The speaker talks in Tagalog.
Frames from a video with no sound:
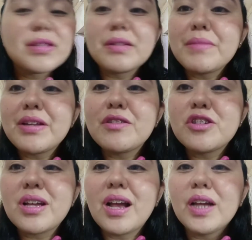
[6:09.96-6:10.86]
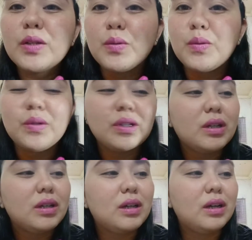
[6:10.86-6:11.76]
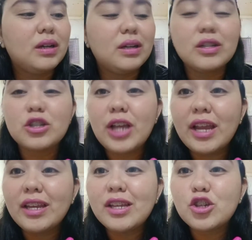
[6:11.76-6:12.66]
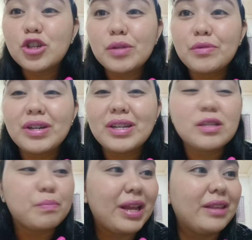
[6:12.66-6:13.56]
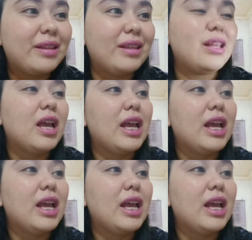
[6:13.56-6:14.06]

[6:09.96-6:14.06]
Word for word: Meron siyang ano, uh, shining, shimmering, splendid.